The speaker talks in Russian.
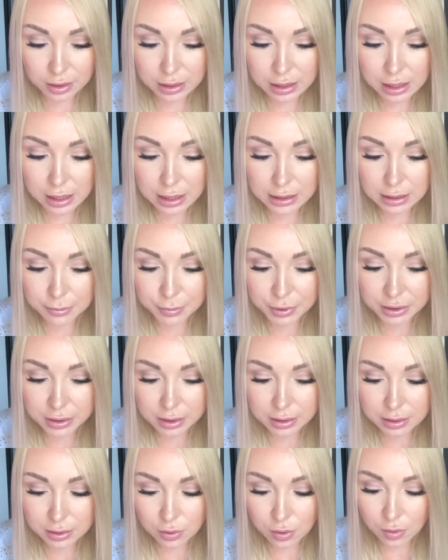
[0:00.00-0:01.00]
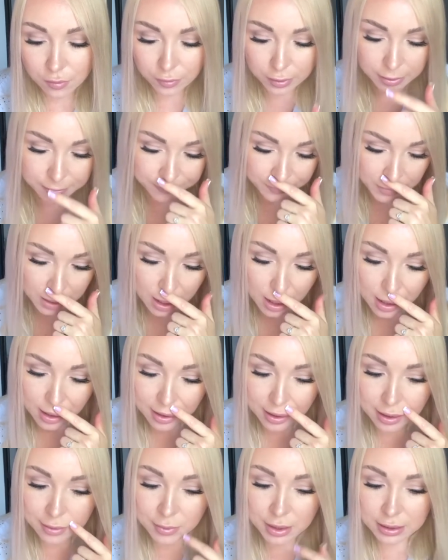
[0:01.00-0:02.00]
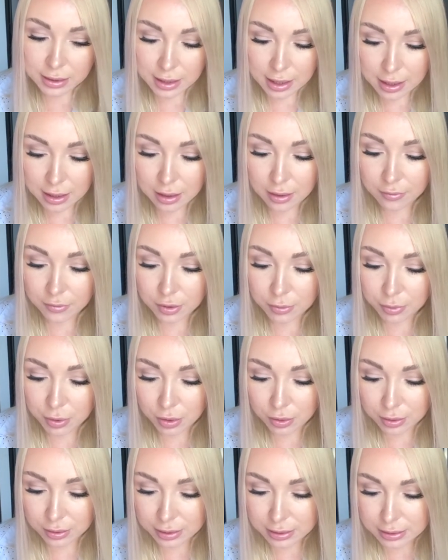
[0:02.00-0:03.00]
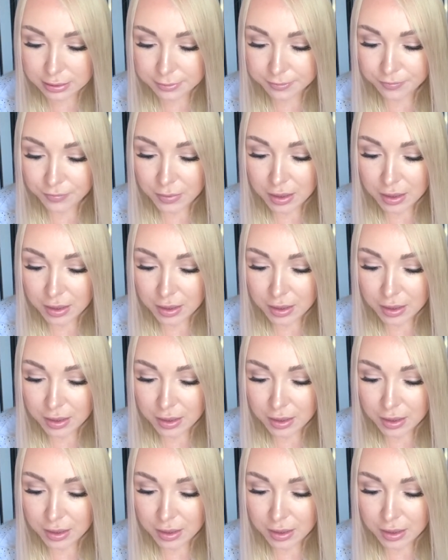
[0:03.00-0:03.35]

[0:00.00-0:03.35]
какая-то подростковая гормональная влюбленность.